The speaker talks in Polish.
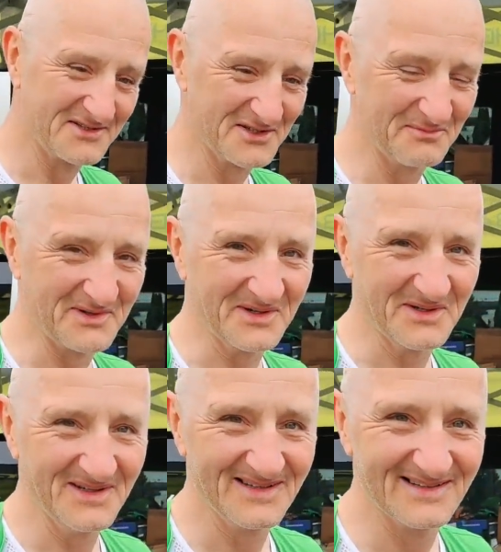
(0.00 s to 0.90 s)
Szybko.
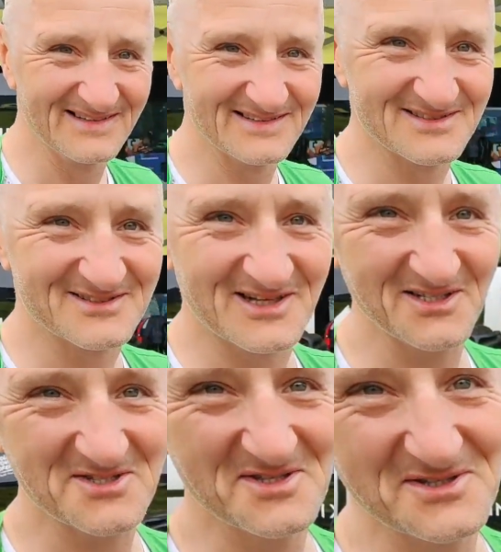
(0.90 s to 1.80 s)

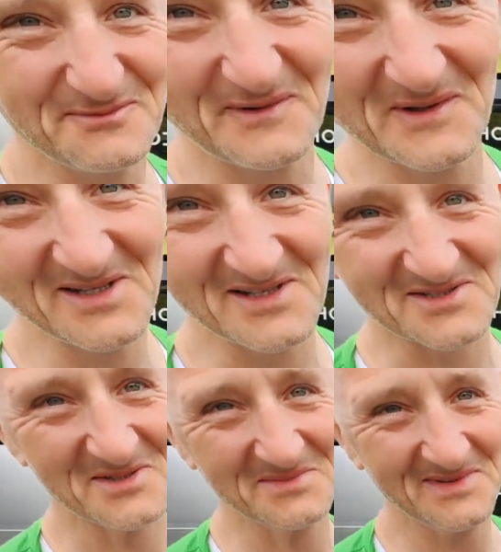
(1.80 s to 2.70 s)
Strasznie szybko jeżdżą.